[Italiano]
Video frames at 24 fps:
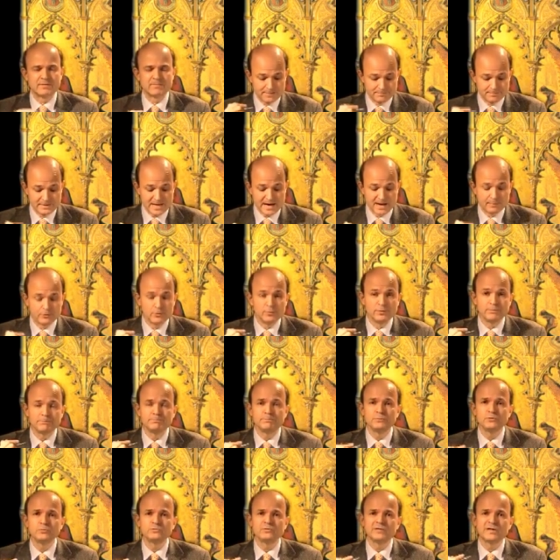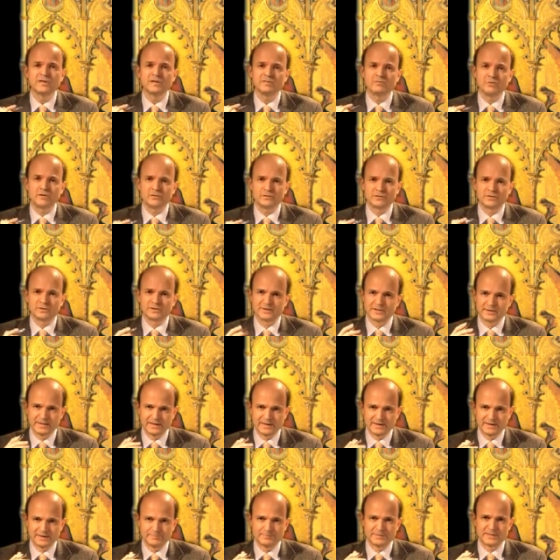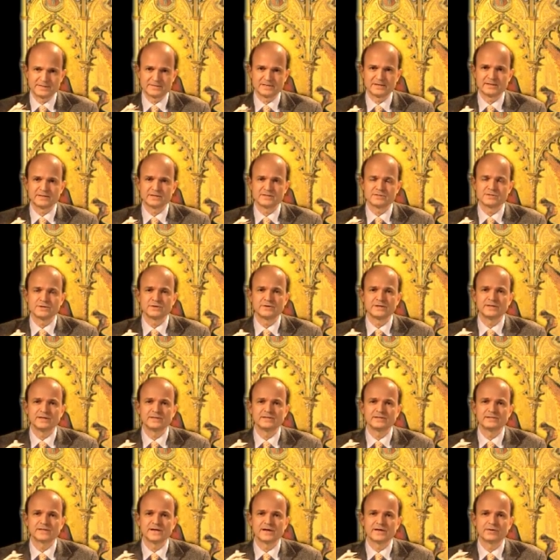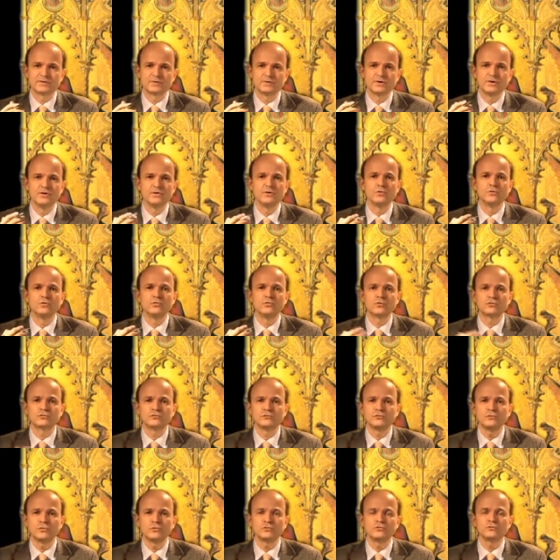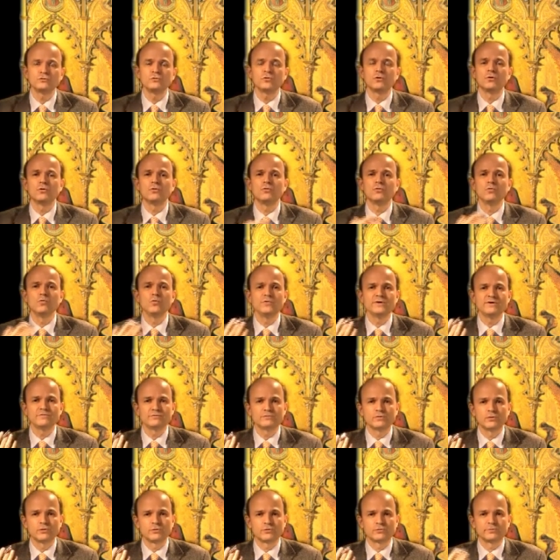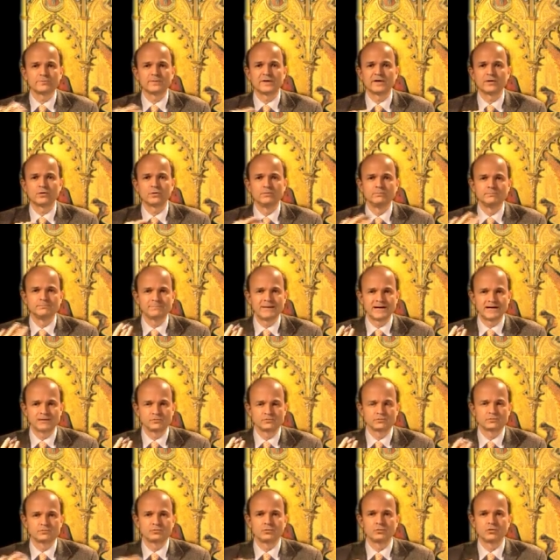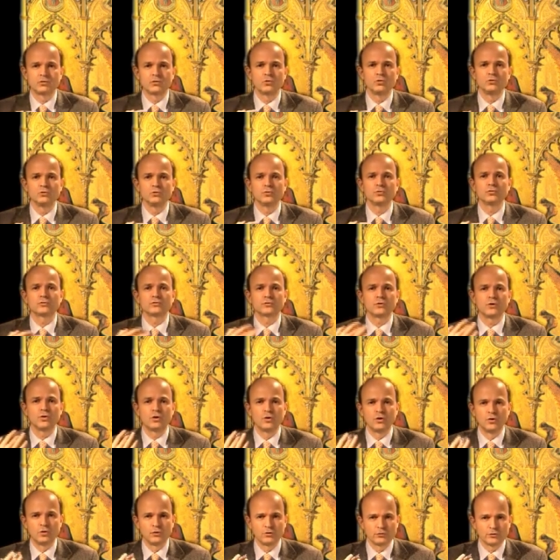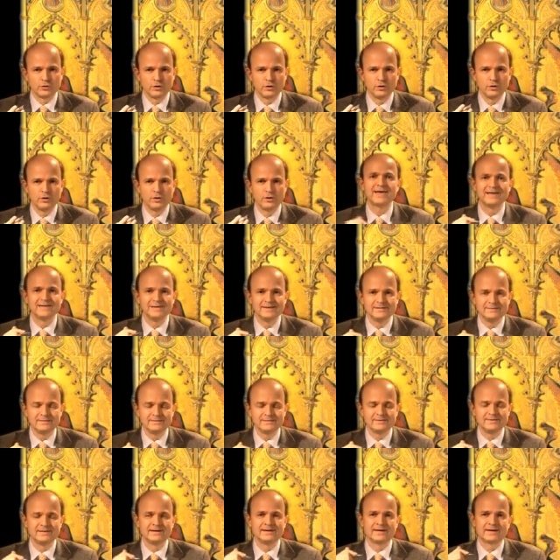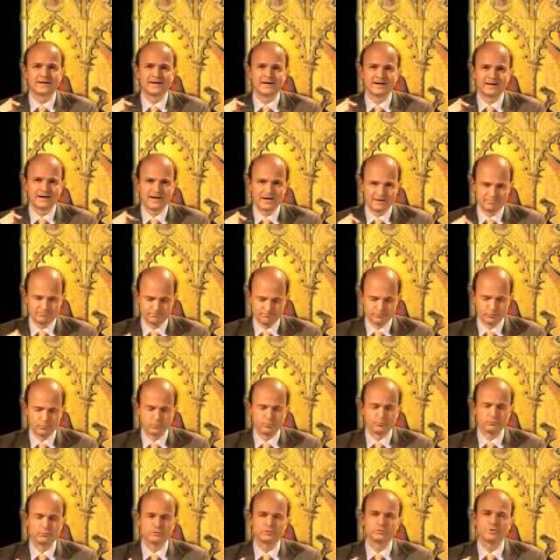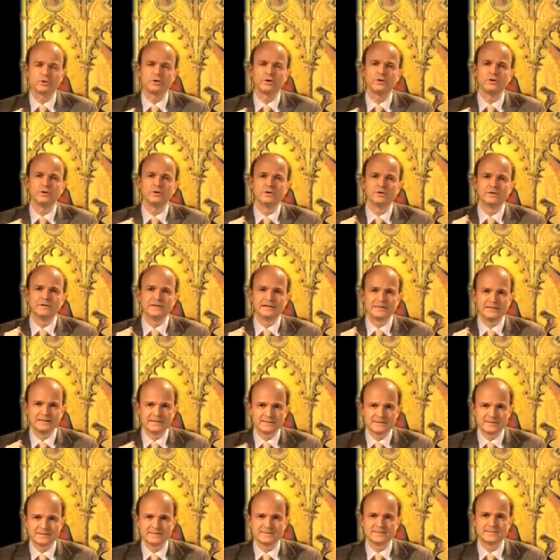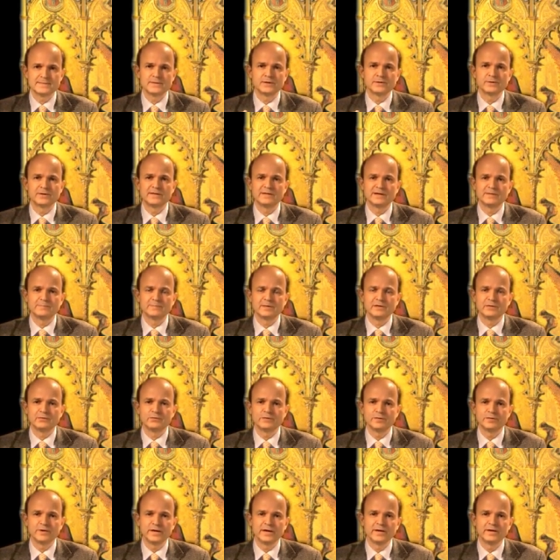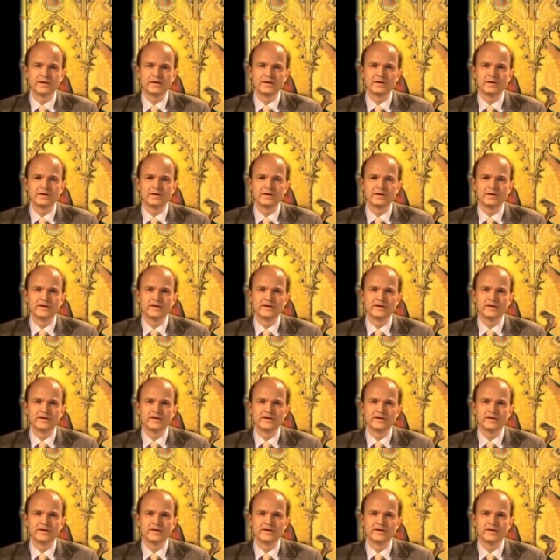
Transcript: Abbiamo il più delle volte nella rappresentazione del sacro uno sfondo uniforme, compatto, color oro, che indica appunto l'intenzione del pittore